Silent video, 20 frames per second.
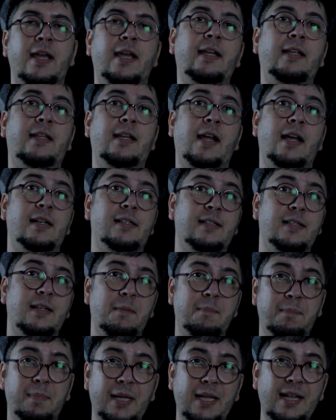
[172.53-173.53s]
Entre elas
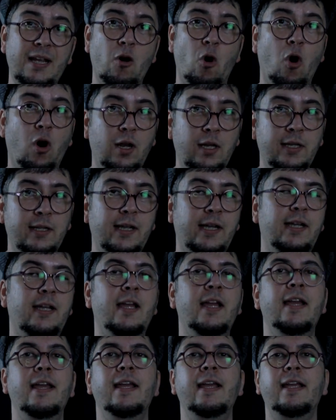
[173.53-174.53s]
a Billie Holiday,